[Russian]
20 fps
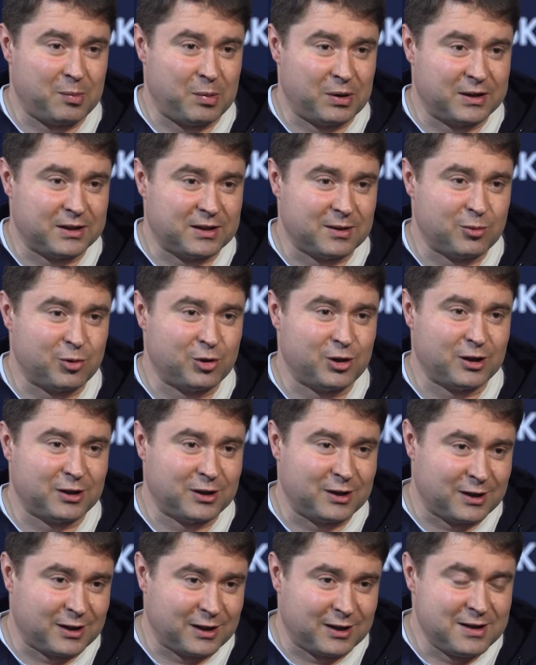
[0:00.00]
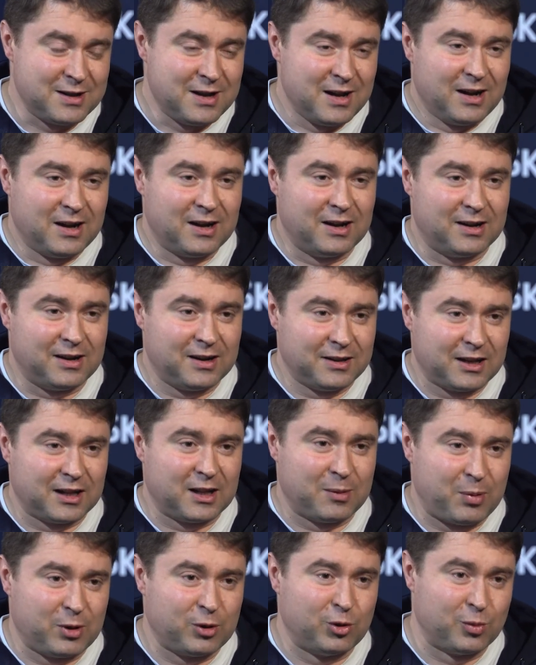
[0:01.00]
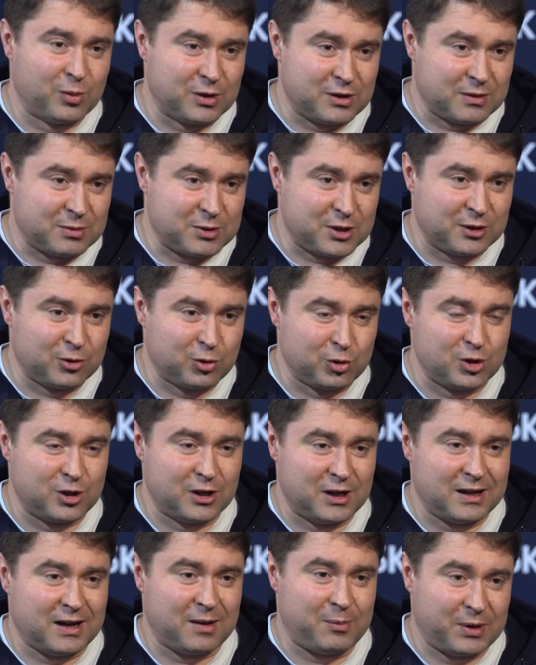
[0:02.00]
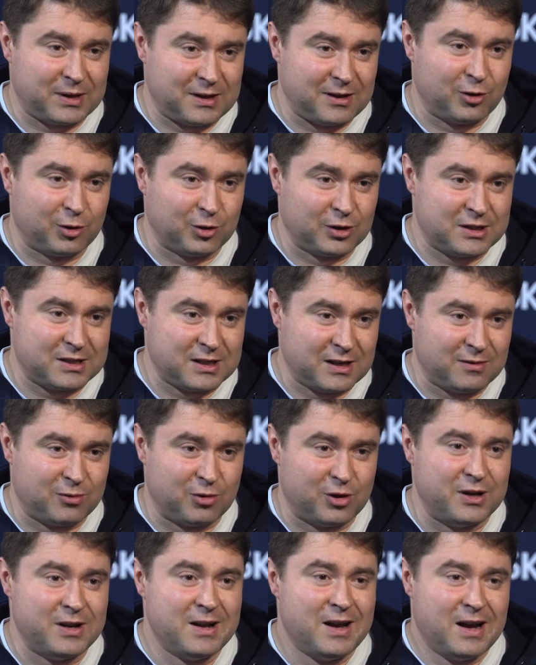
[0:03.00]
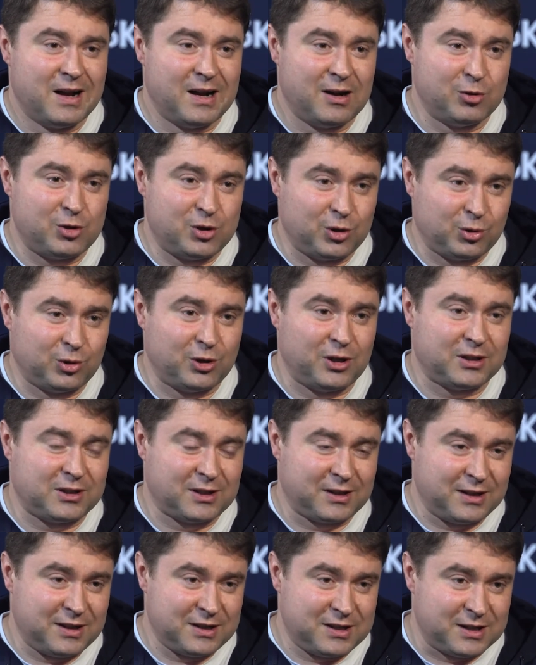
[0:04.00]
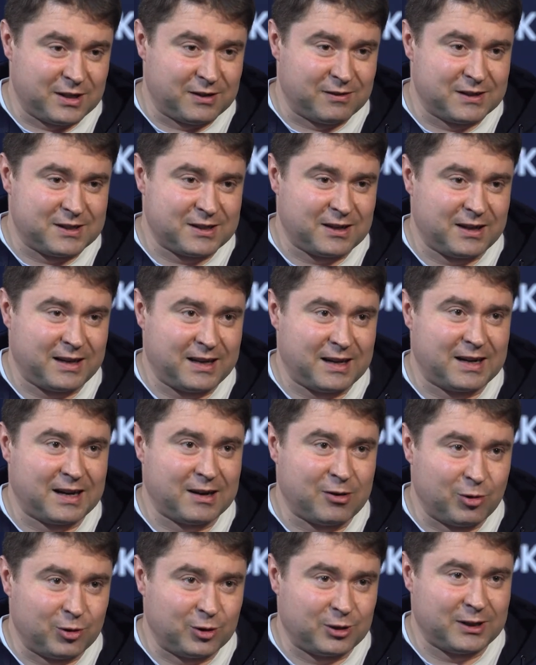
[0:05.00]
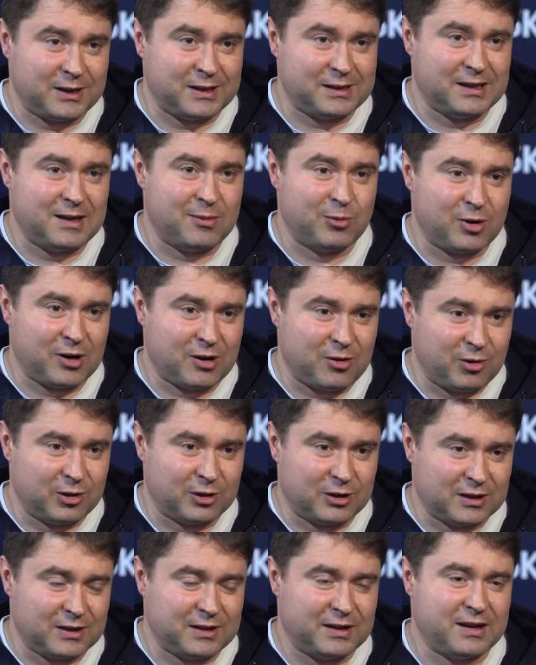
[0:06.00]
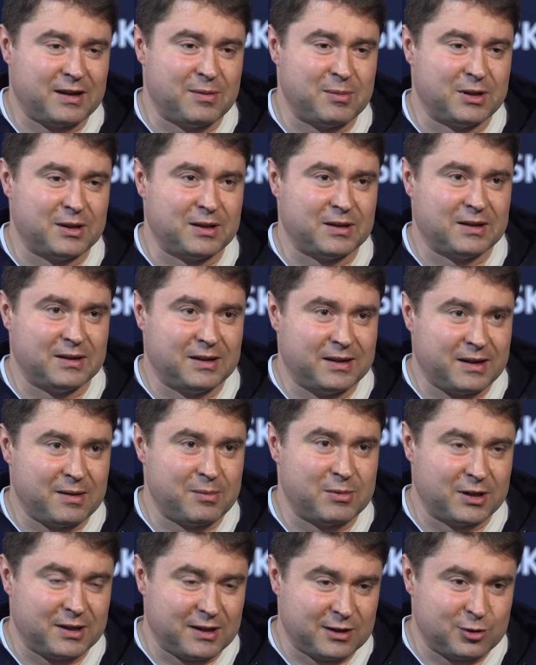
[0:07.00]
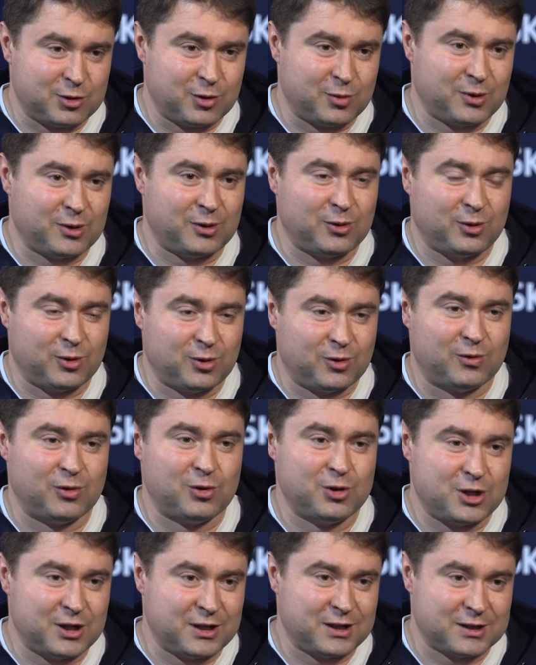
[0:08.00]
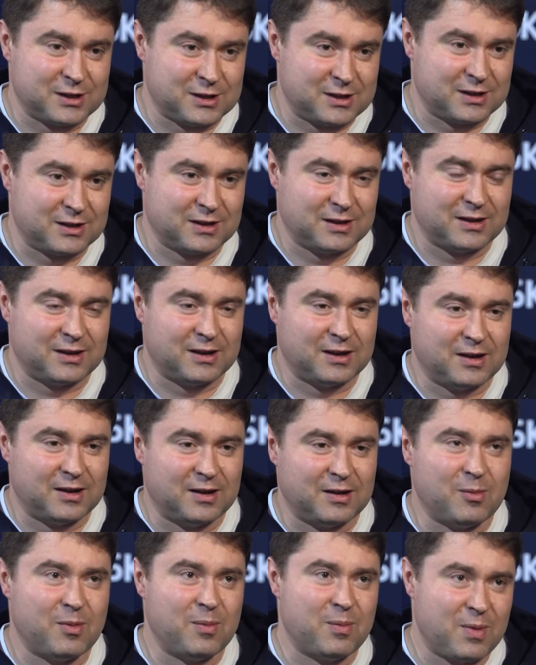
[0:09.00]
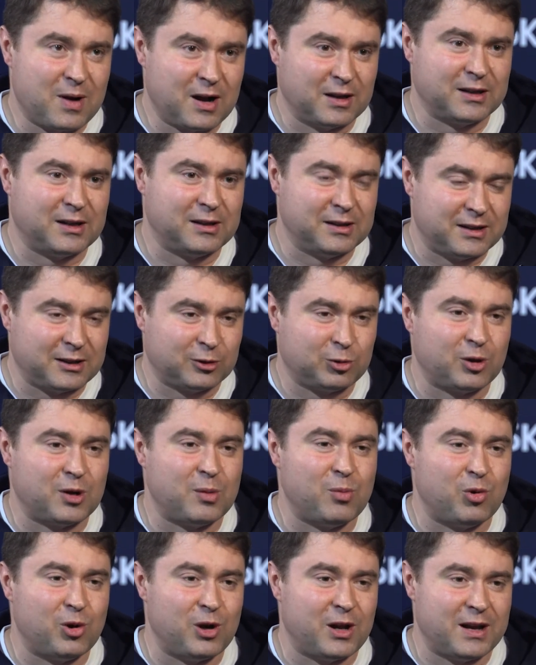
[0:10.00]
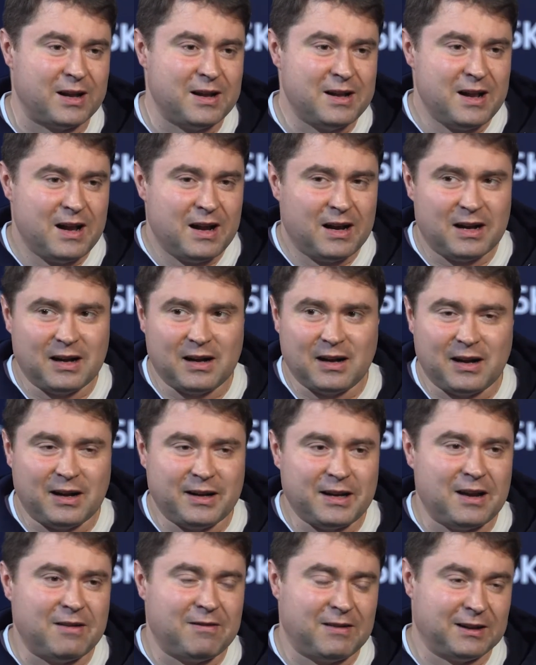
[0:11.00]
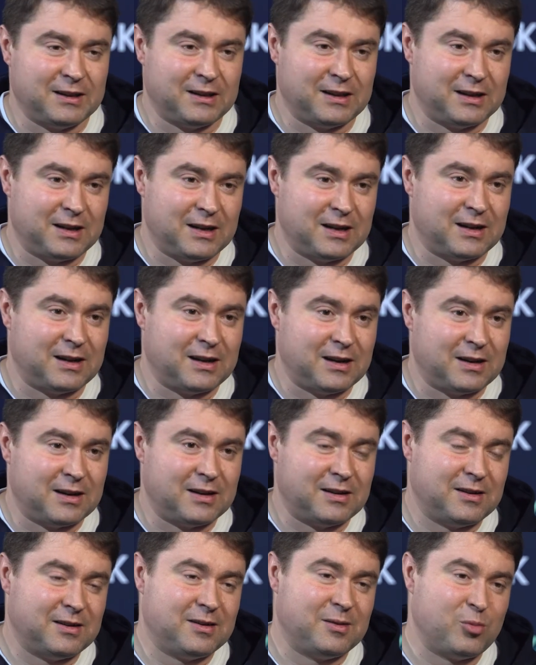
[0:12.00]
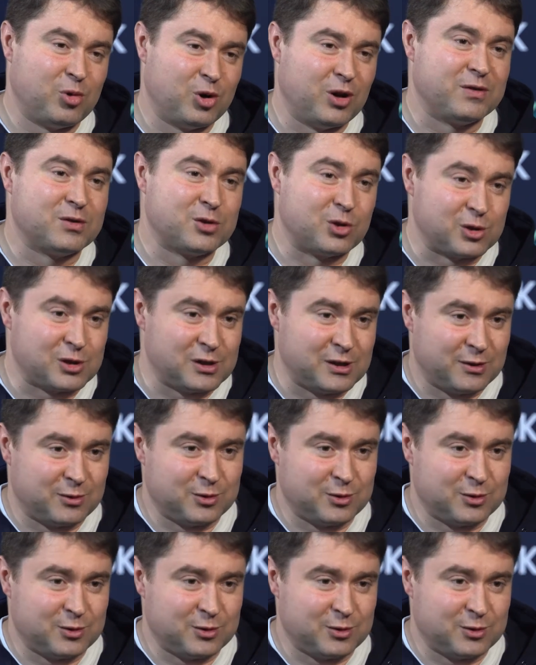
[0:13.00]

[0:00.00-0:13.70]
Поэтому иногда надо подумать вообще, нужно ли определенной целевой аудитории таргетировать как какую-то рекламу, какую-то рекомендацию продуктовую через э, каналы, которые более э, релевантны для более взрослой